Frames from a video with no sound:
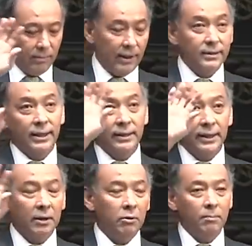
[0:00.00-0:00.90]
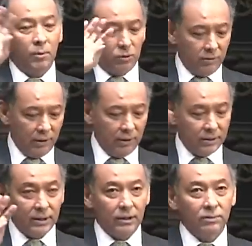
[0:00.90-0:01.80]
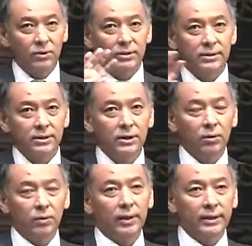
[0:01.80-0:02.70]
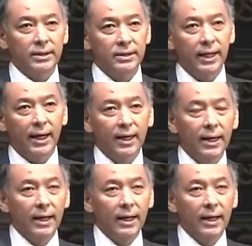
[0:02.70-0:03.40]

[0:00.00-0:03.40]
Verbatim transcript: まあ、三段論法って言われるんですけども推論の形で